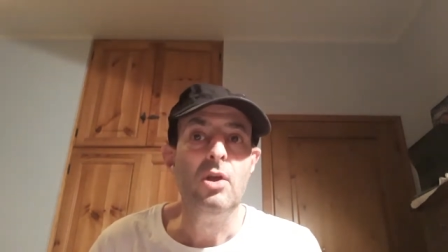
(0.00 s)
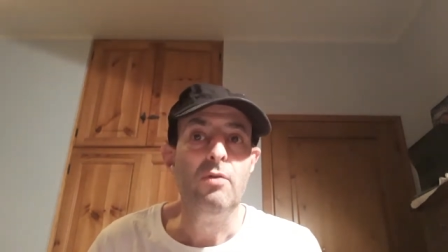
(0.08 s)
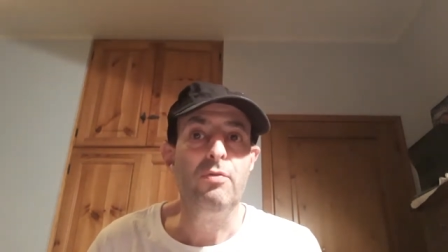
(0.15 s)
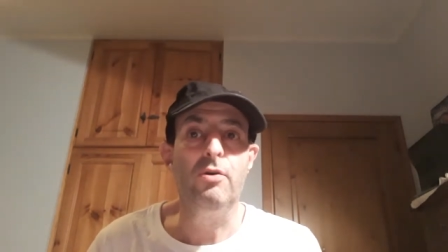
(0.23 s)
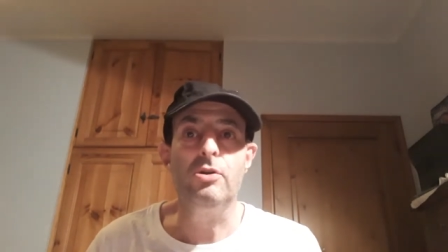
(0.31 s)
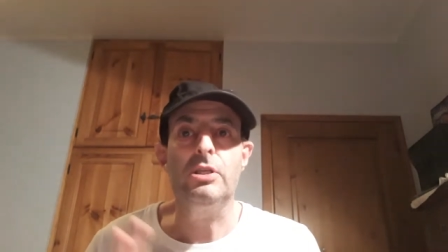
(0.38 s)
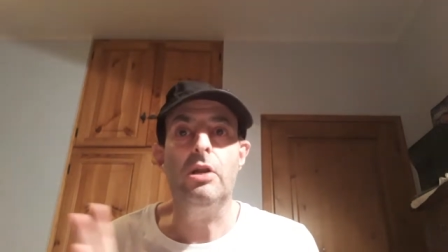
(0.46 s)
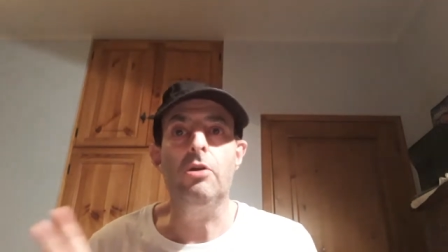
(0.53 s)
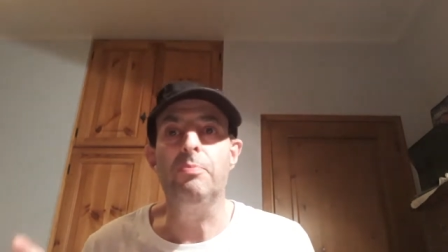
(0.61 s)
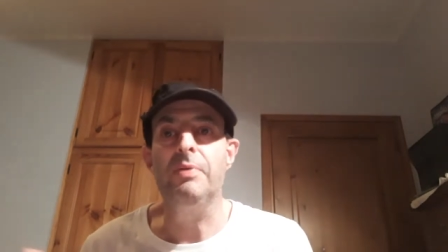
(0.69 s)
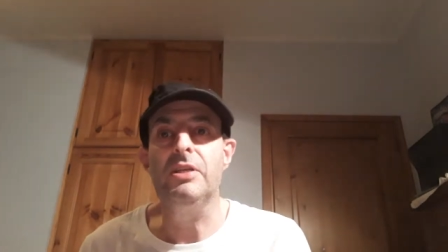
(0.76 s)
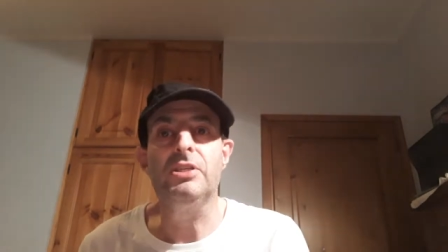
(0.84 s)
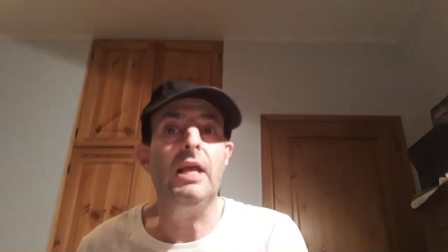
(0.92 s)
forse hanno
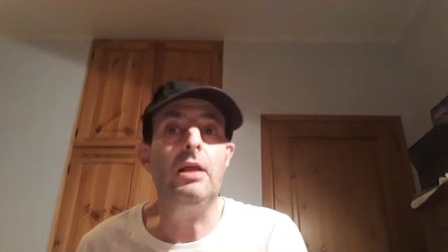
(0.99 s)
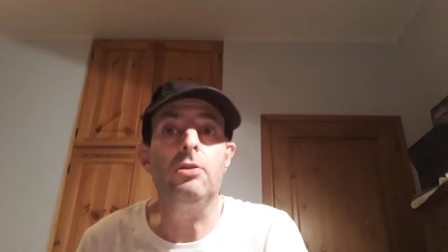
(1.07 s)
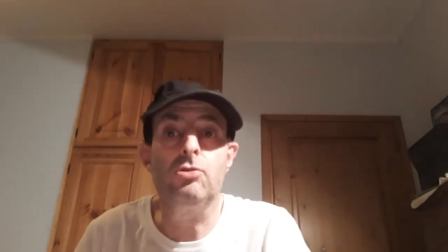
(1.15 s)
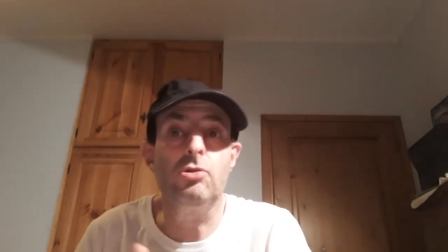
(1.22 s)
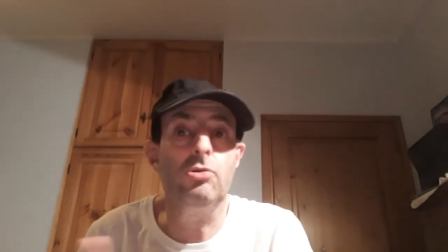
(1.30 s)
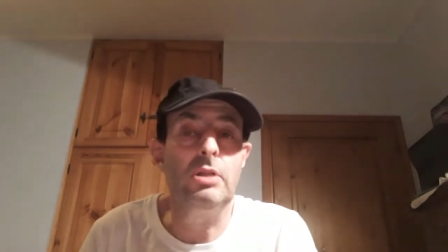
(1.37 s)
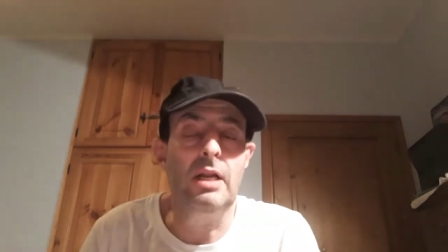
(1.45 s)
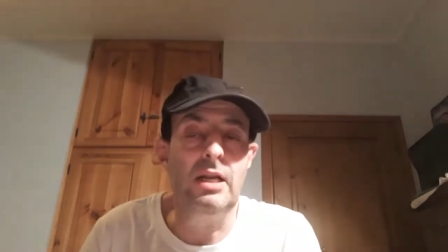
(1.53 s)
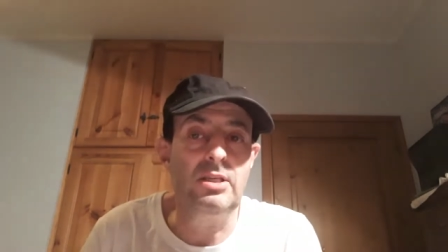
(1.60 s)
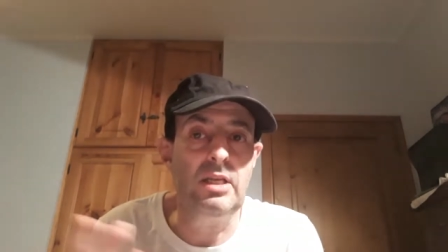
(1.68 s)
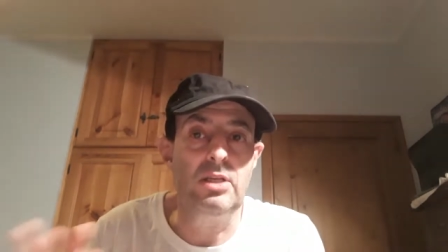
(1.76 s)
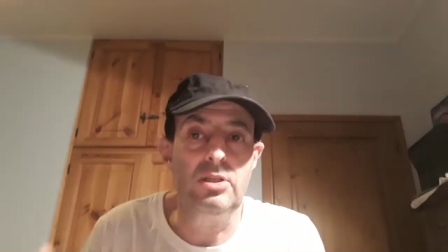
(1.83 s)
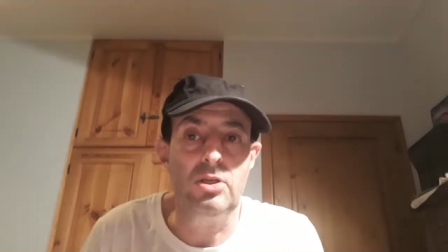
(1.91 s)
pensato sono della
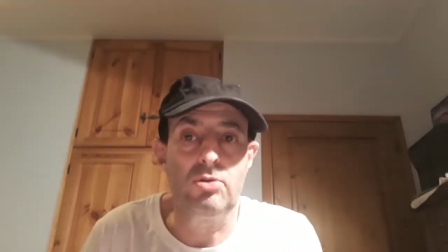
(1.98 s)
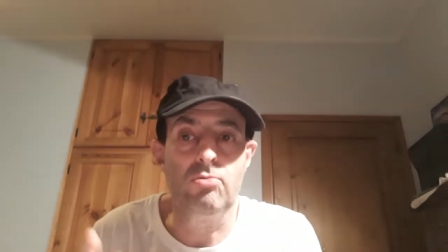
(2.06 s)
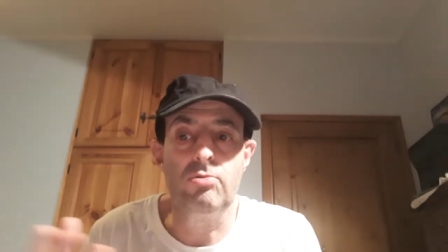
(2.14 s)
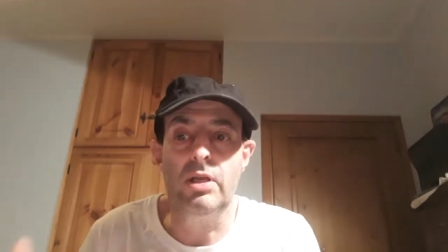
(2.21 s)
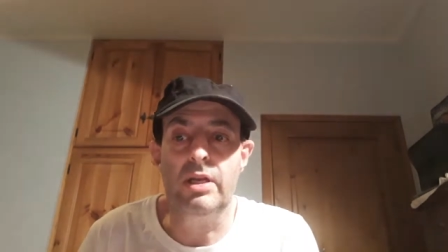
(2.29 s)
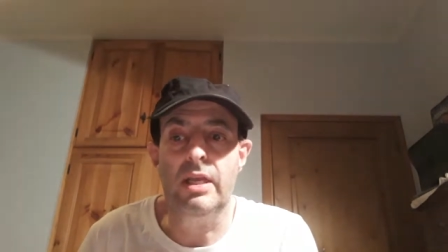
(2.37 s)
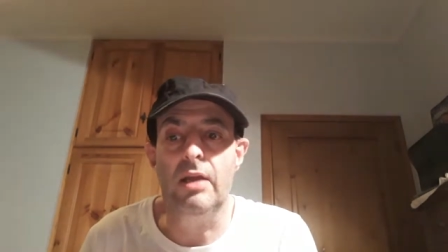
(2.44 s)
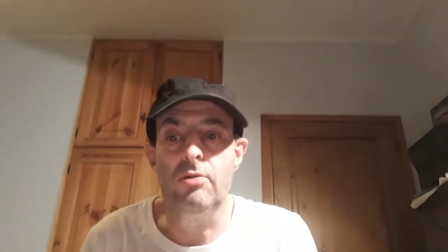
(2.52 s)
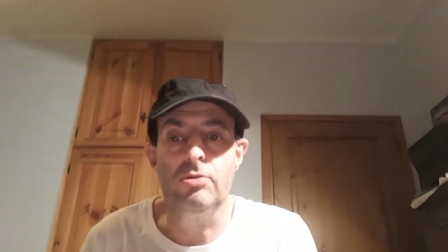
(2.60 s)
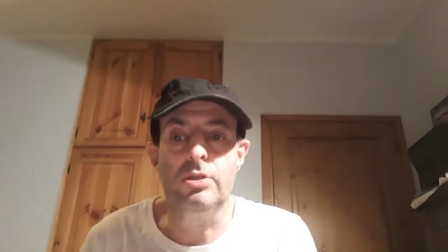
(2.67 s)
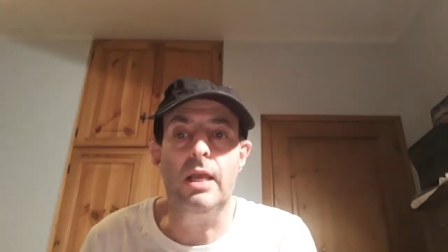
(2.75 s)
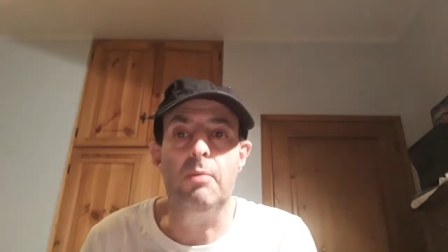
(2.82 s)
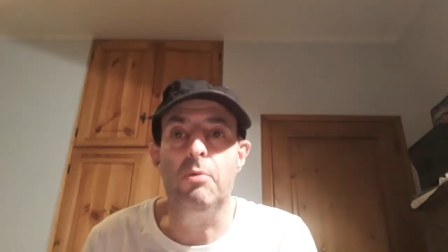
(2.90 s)
stessa scuderia, non
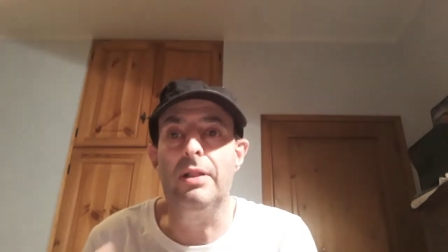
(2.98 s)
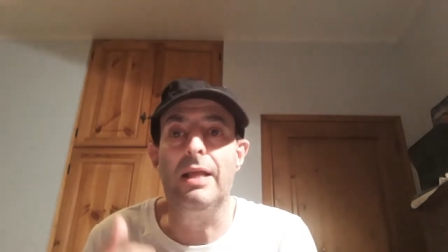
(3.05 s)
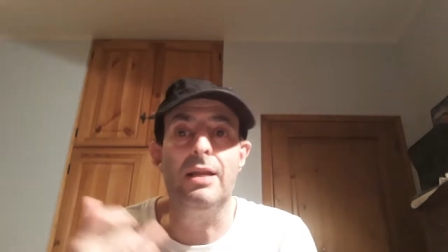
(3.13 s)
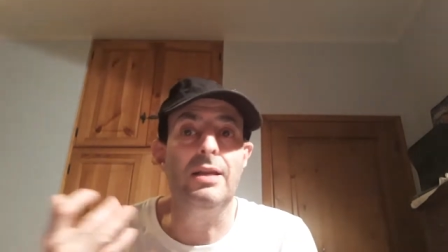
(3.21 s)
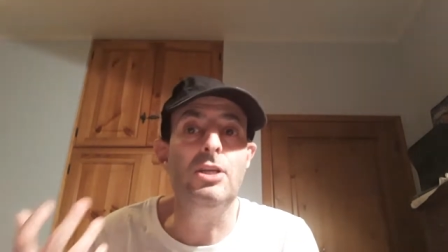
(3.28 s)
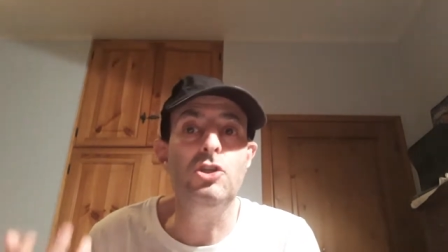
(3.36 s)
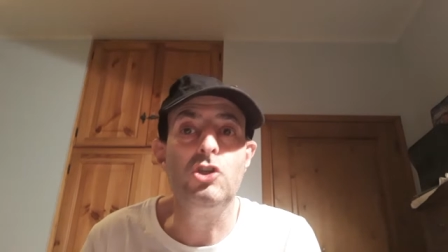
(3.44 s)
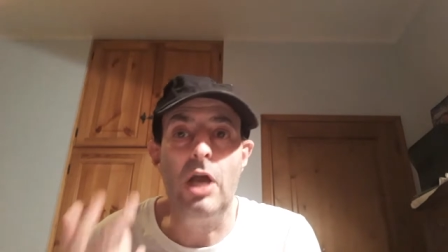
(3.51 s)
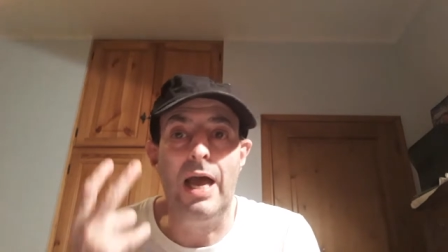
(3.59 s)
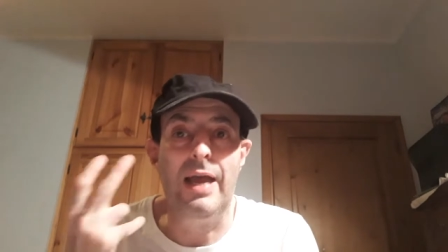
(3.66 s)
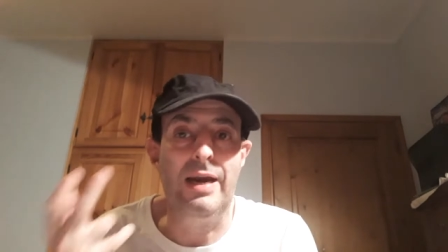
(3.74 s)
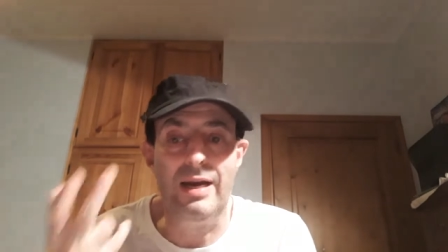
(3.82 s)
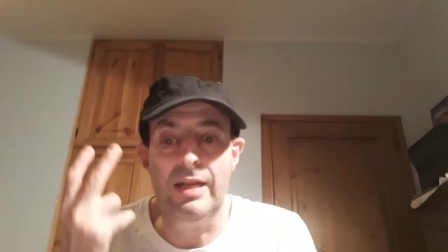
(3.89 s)
stiamo a
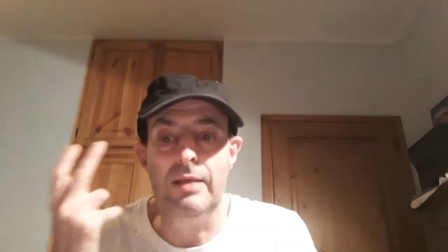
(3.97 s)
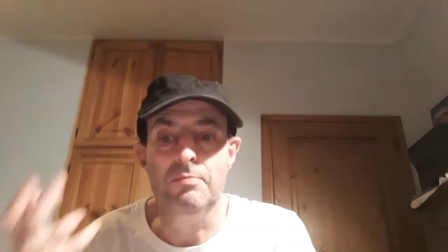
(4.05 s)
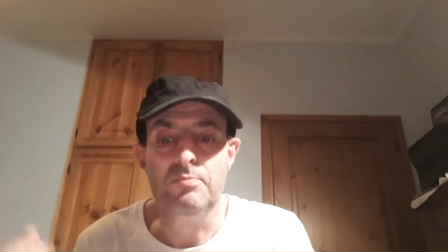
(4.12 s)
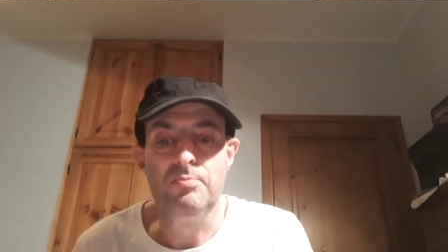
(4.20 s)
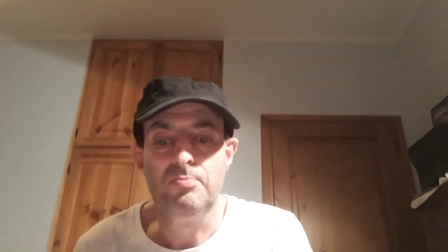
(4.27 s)
danneggiarli,